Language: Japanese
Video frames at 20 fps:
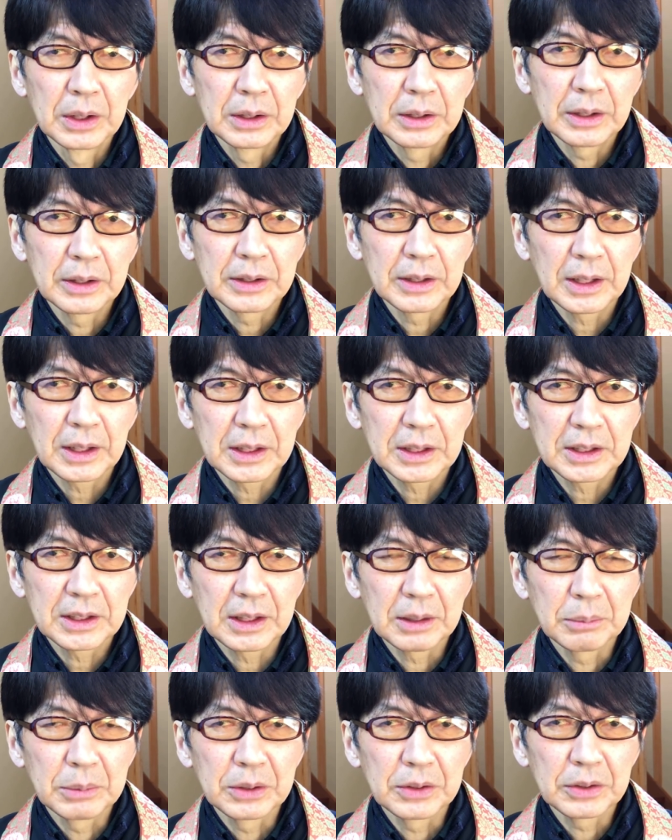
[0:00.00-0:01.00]
で流し
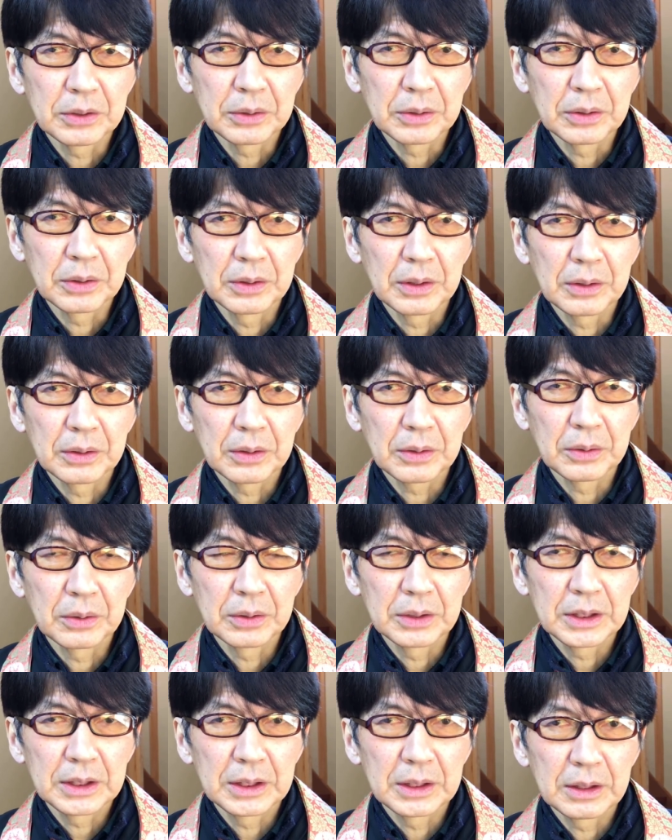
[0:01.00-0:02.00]
た水をこ
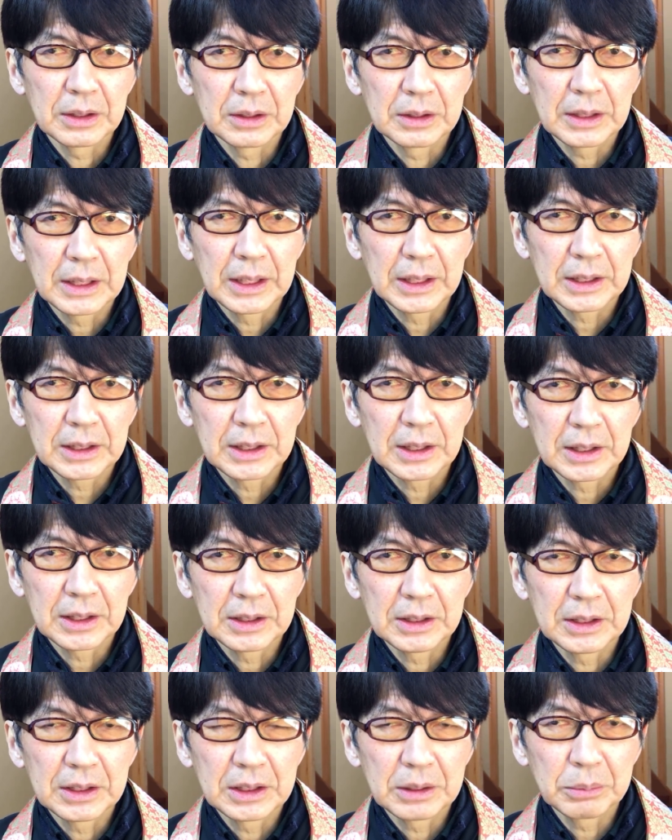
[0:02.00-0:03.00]
う定期的
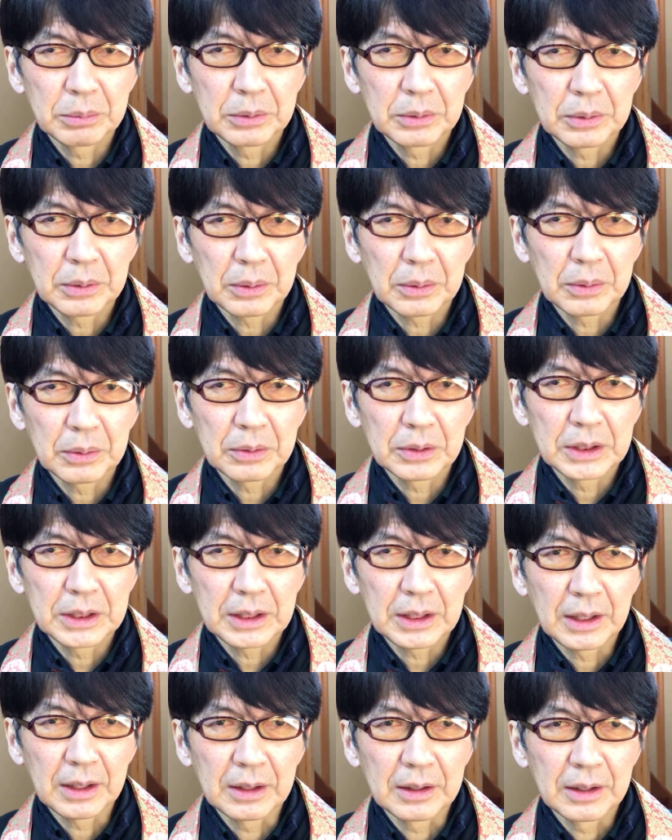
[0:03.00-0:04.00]
に自分とこの
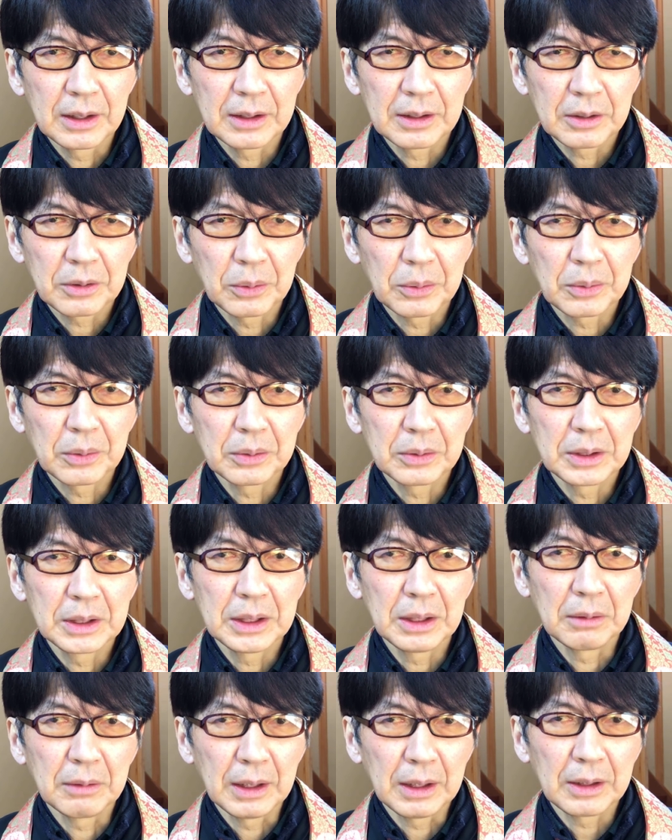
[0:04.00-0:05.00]
時間ここの
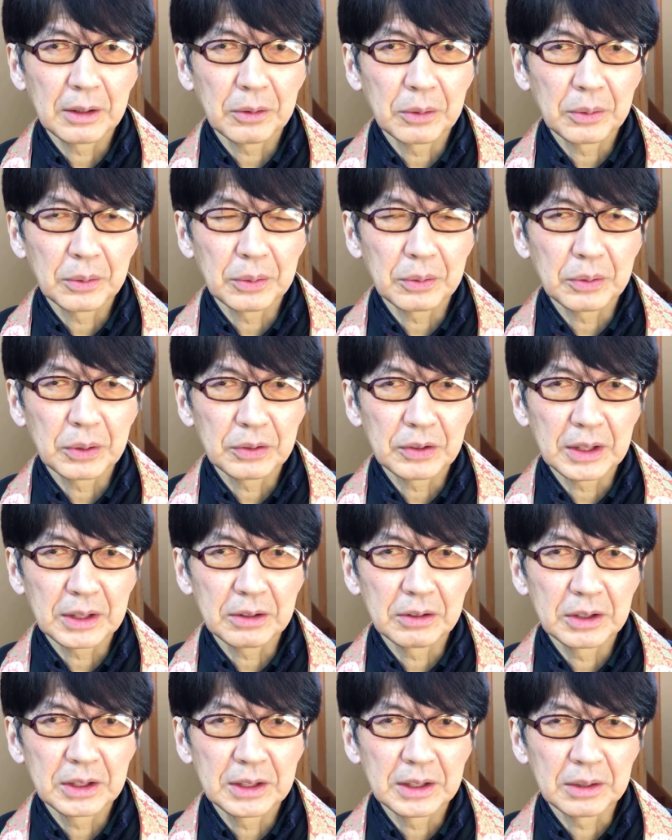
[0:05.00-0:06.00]
家はここの加
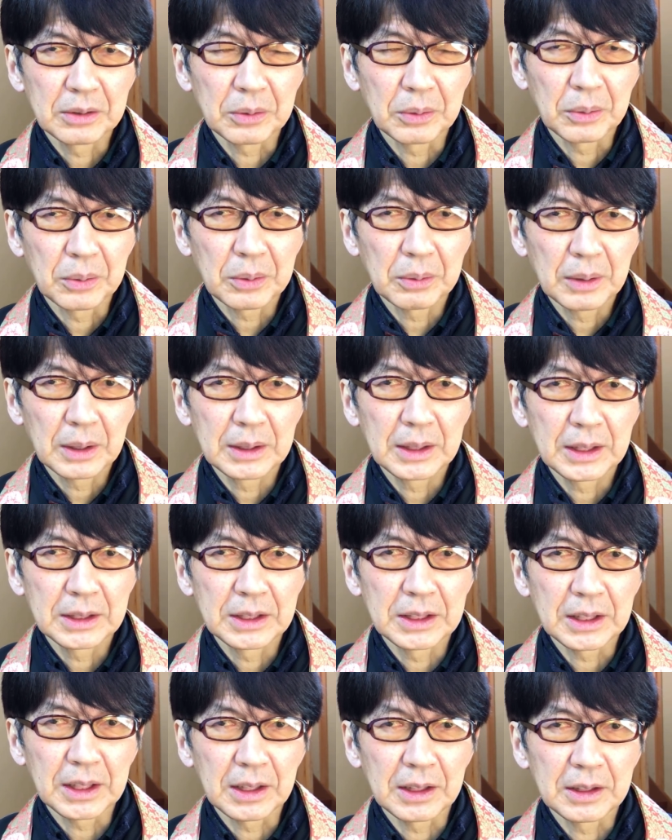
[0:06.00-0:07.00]
作してあるここは何
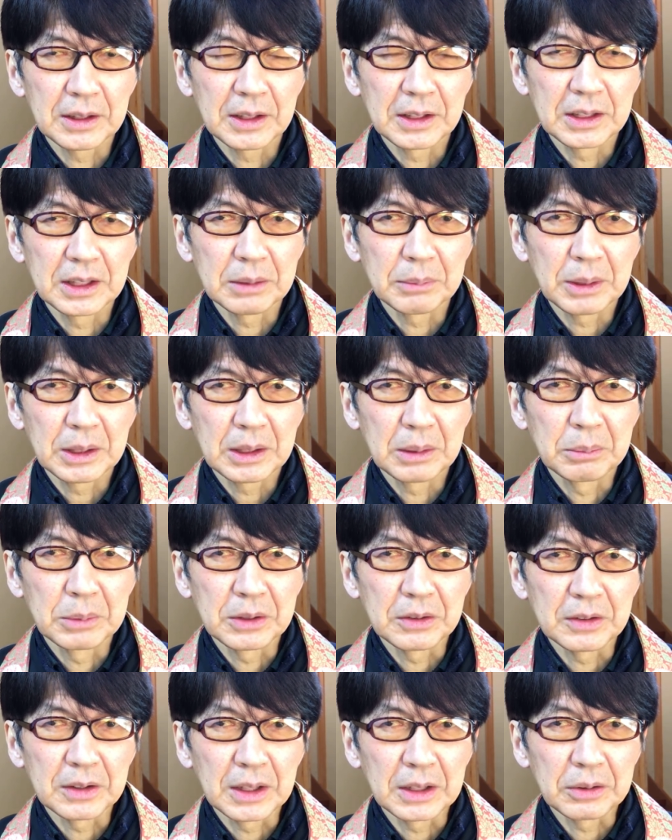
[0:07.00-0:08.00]
時から何時まで
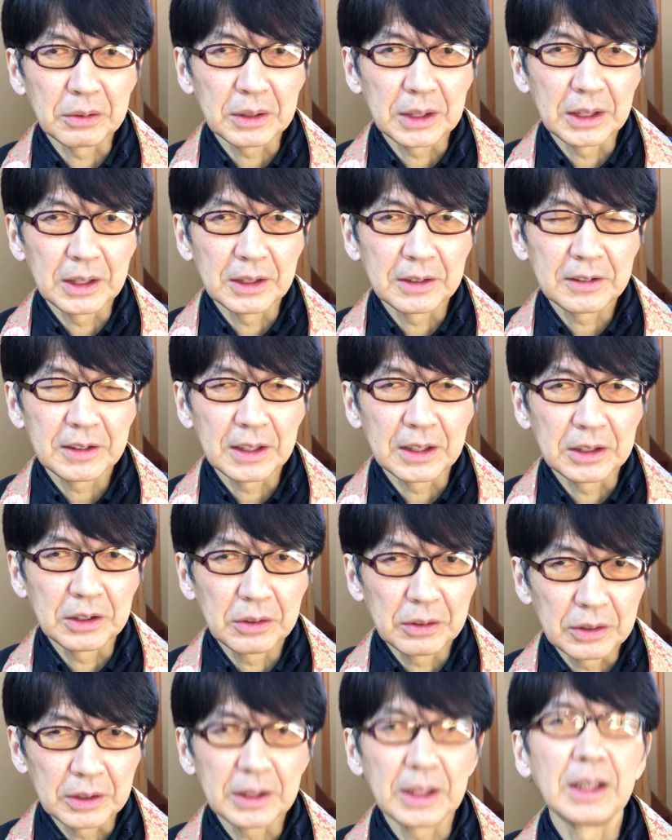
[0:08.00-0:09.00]
水入れときなさい
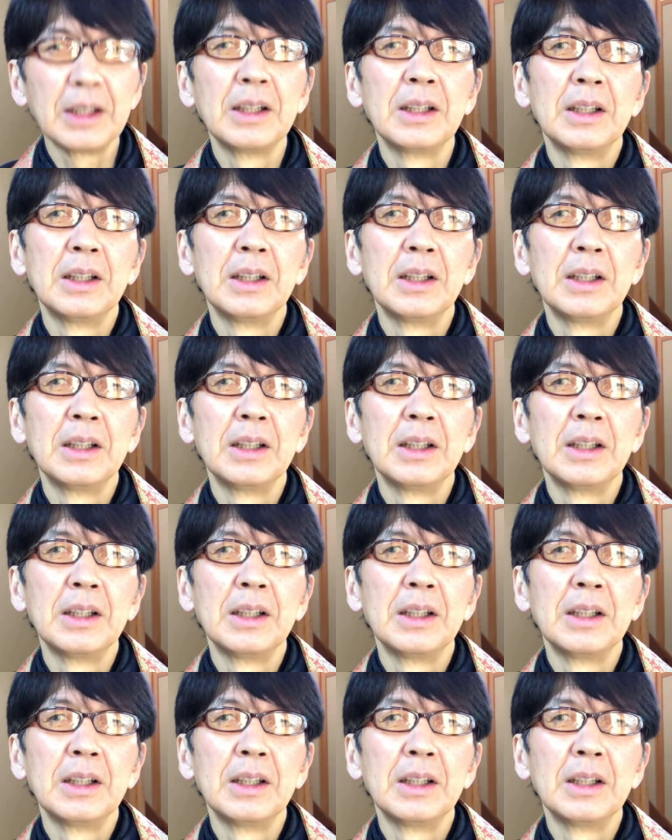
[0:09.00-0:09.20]
よって